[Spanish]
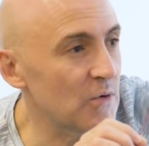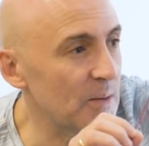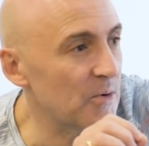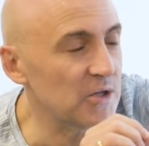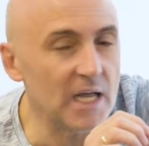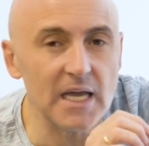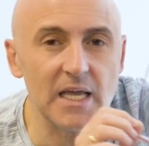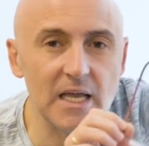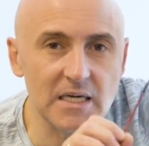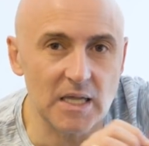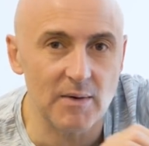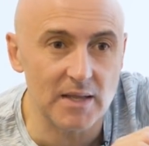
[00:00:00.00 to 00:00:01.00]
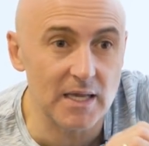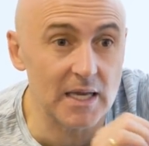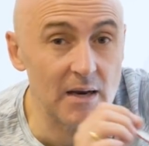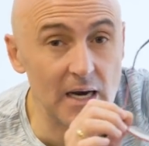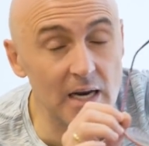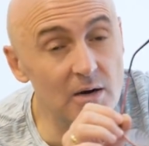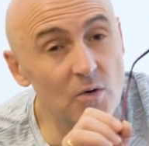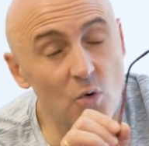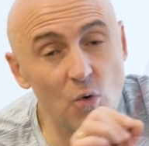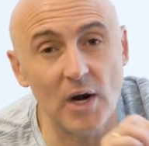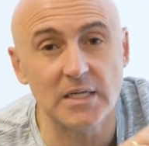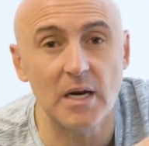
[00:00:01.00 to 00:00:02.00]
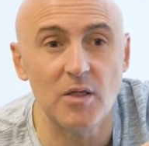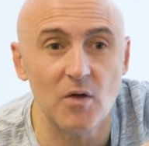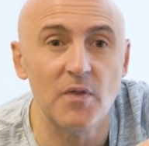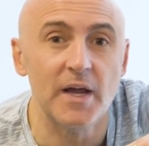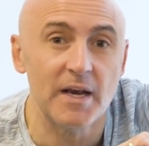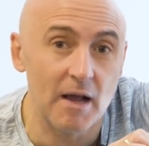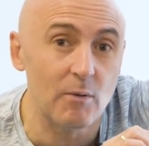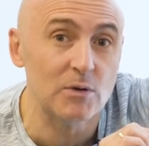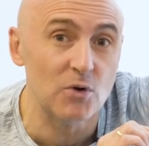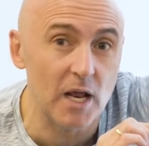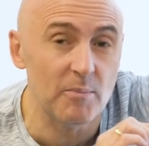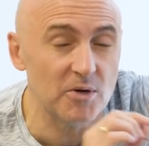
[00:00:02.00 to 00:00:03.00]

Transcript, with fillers: reportaje y él estaba que él, jugó en la selección de Guinea Ecuatorial,